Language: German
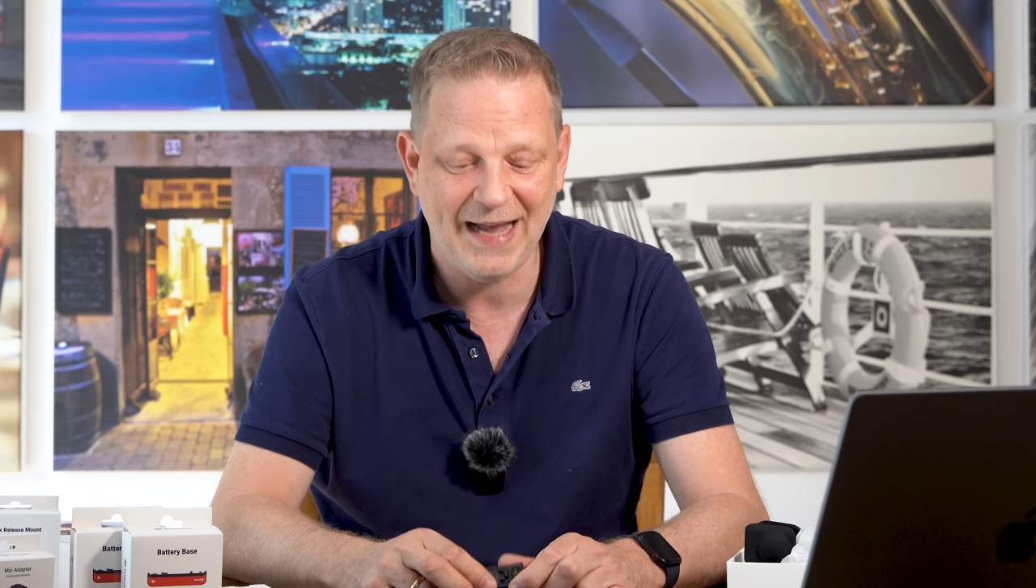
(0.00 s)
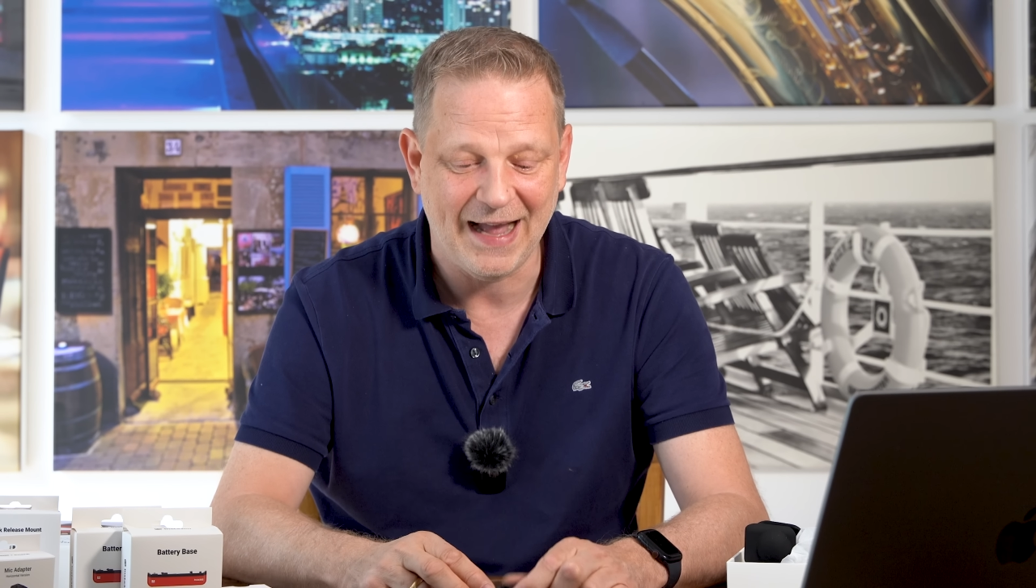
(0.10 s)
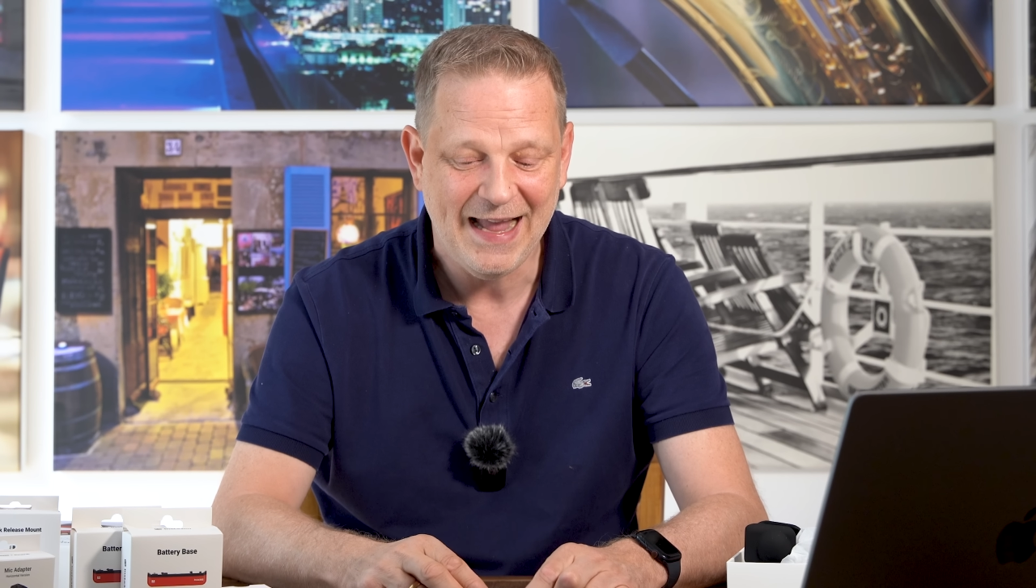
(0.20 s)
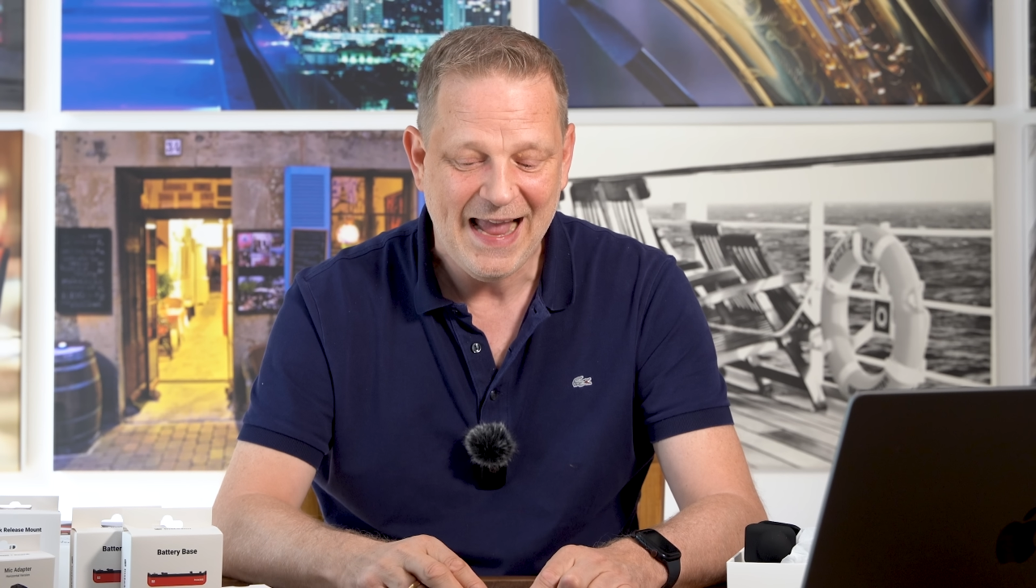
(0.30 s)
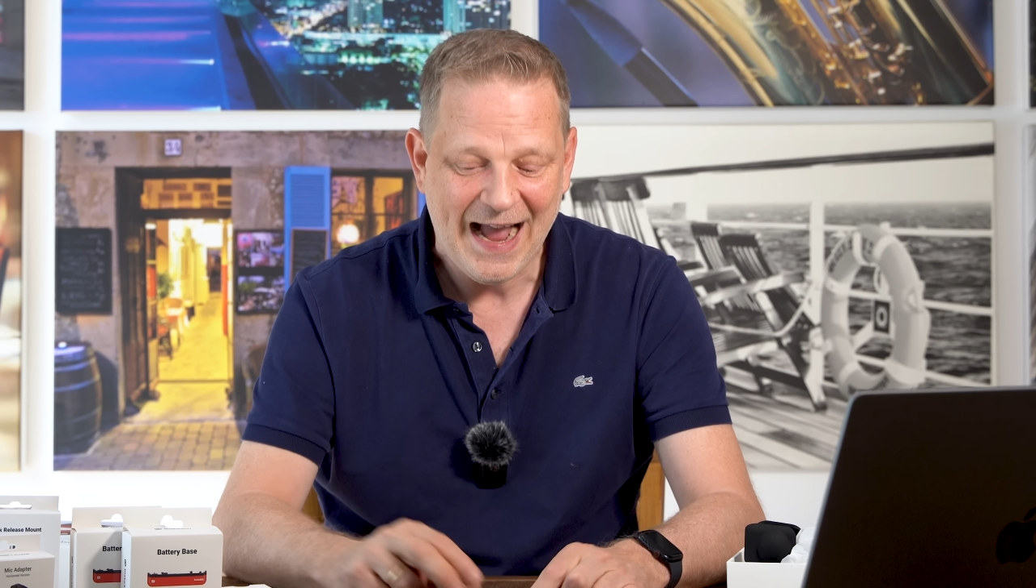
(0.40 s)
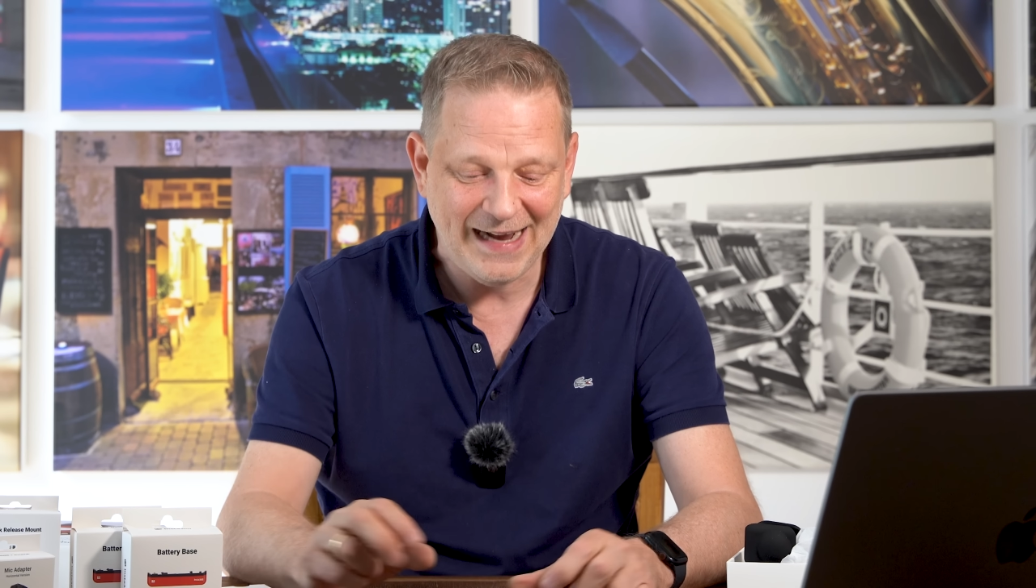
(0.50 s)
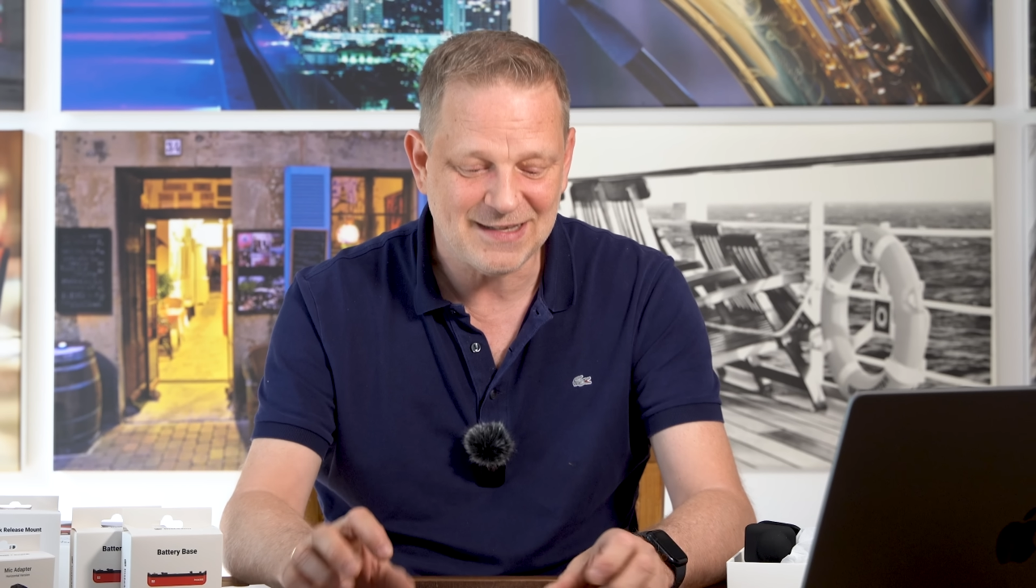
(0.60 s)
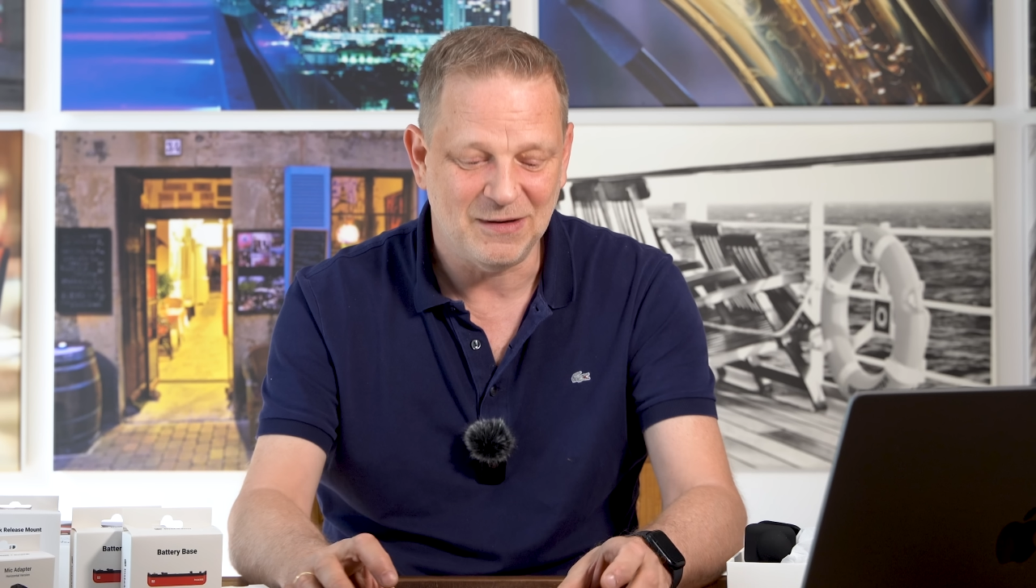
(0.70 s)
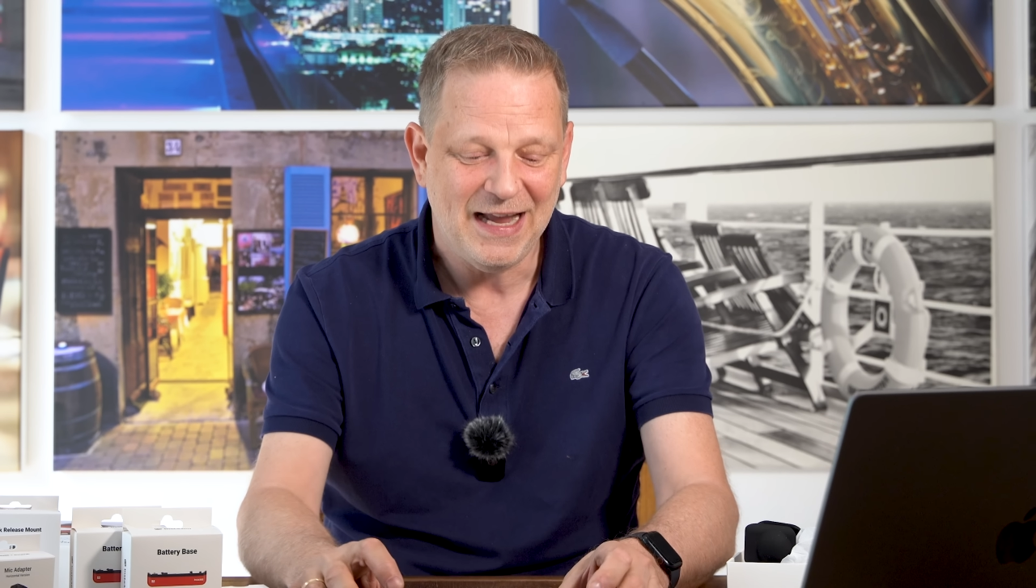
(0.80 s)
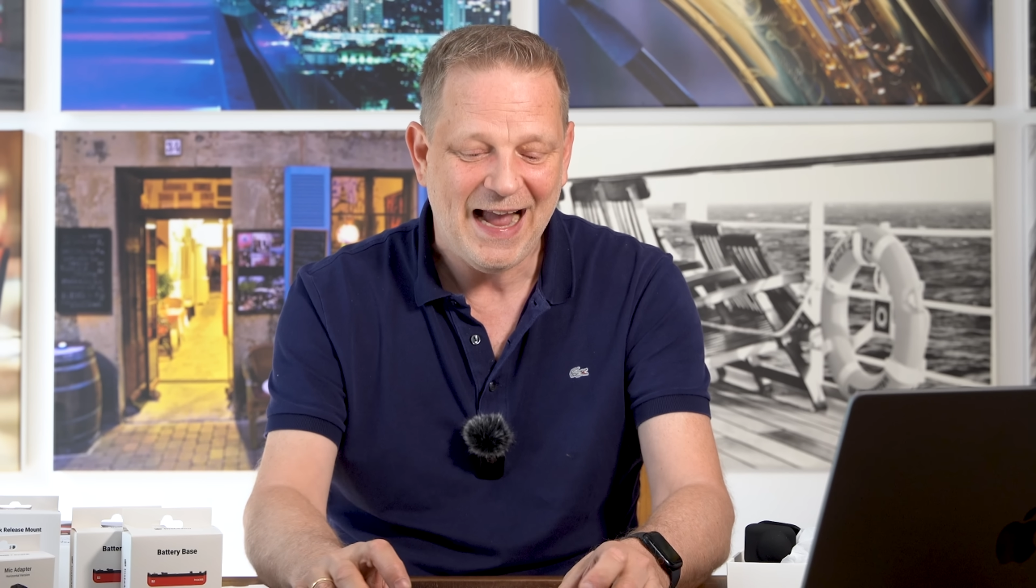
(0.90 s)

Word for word: Ja, also